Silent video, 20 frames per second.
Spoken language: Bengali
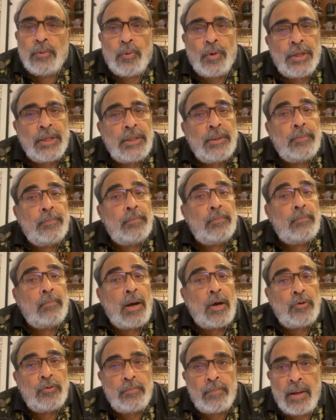ওই
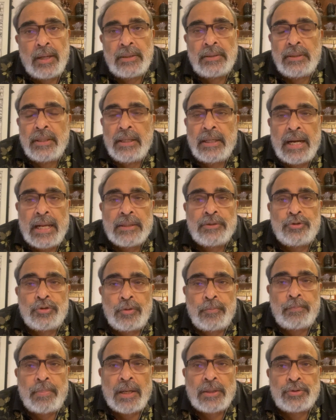মাউন্টব্যাটনের
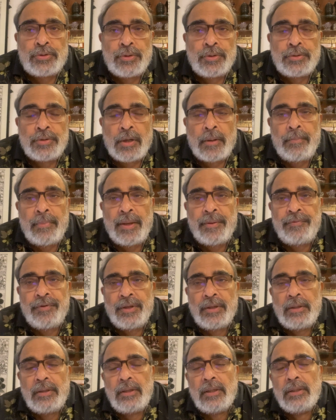একজন পার্শ্বচর
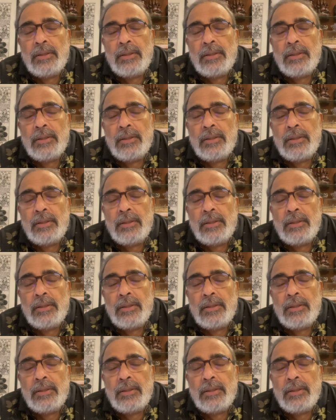মেভিল